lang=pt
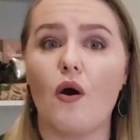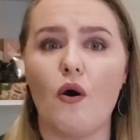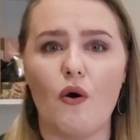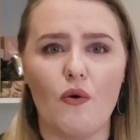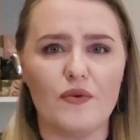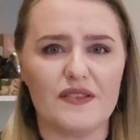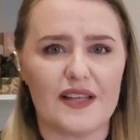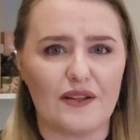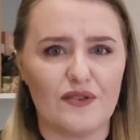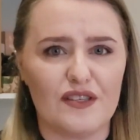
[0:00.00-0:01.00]
ou um
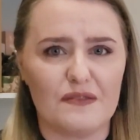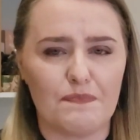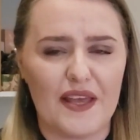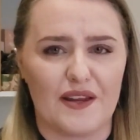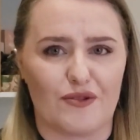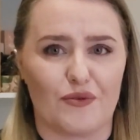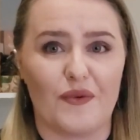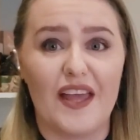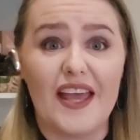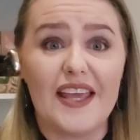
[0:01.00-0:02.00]
estado de espírito.
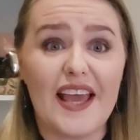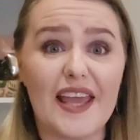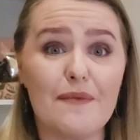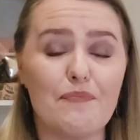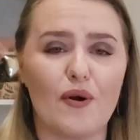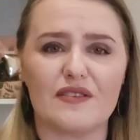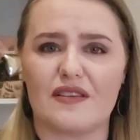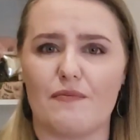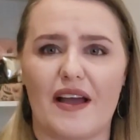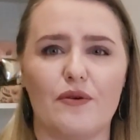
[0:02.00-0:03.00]
E aí pode
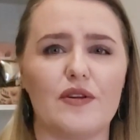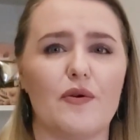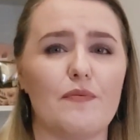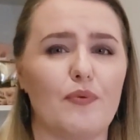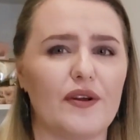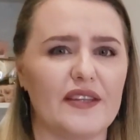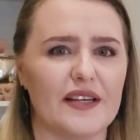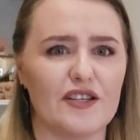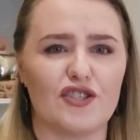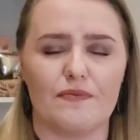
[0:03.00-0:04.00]
ser uma reunião
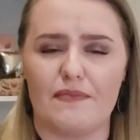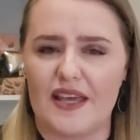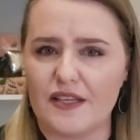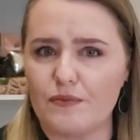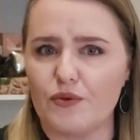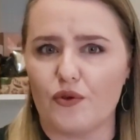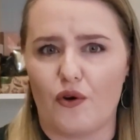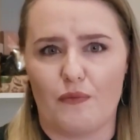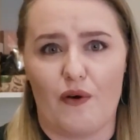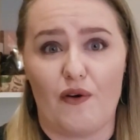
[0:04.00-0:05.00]
importante, mesmo no
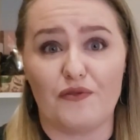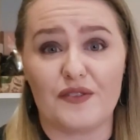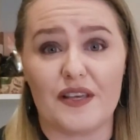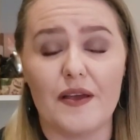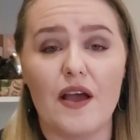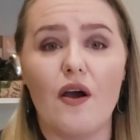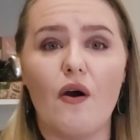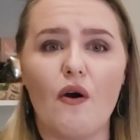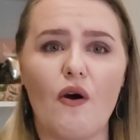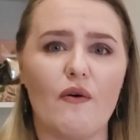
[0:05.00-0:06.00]
home office,
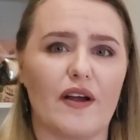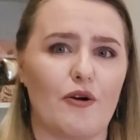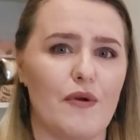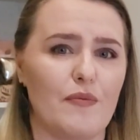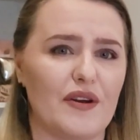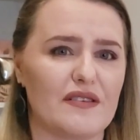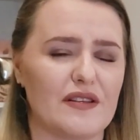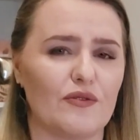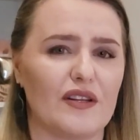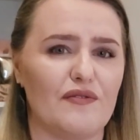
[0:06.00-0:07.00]
ou a
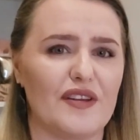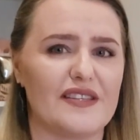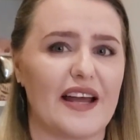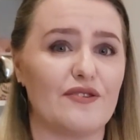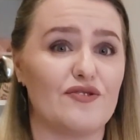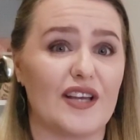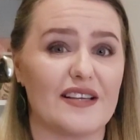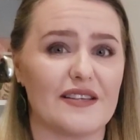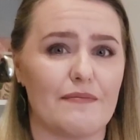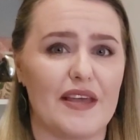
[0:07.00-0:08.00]
comemoração do aniversário de
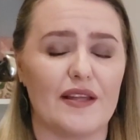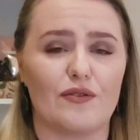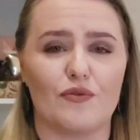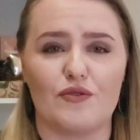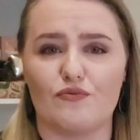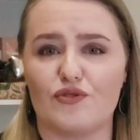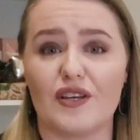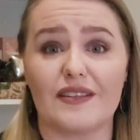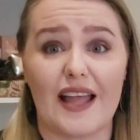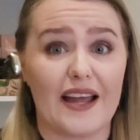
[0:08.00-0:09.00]
casamento em um
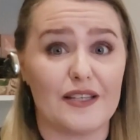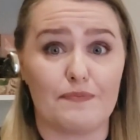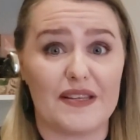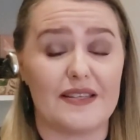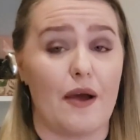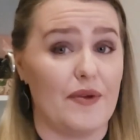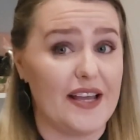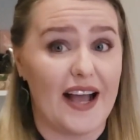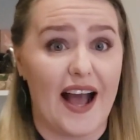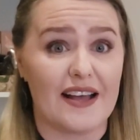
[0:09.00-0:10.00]
jantar especial
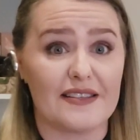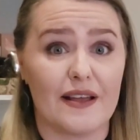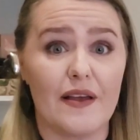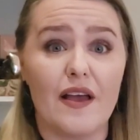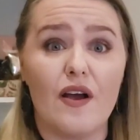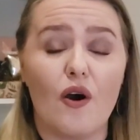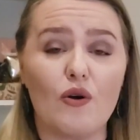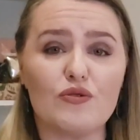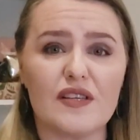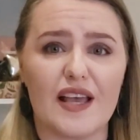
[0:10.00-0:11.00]
em casa.
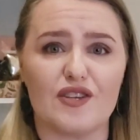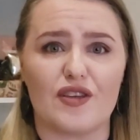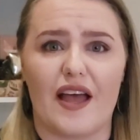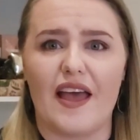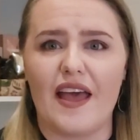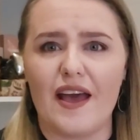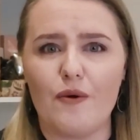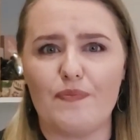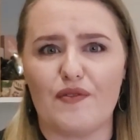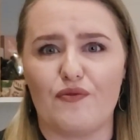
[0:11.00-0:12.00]
Ou seja, é
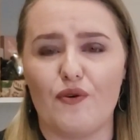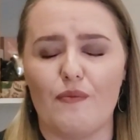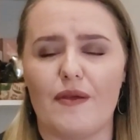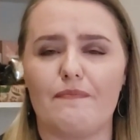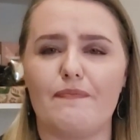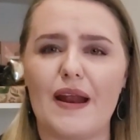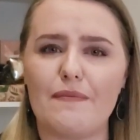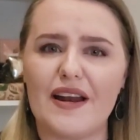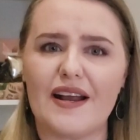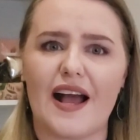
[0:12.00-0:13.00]
um perfume para
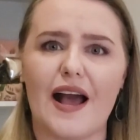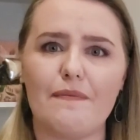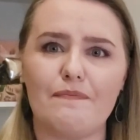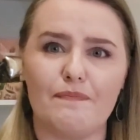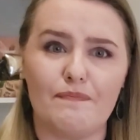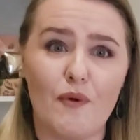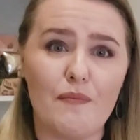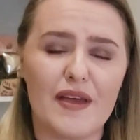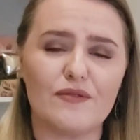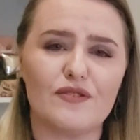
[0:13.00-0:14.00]
marcar
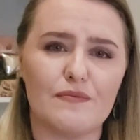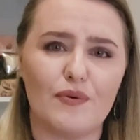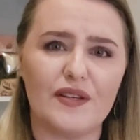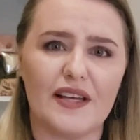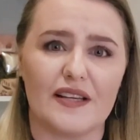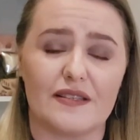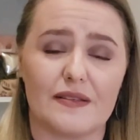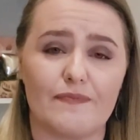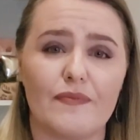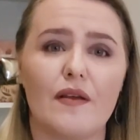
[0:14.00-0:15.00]
momentos importantes.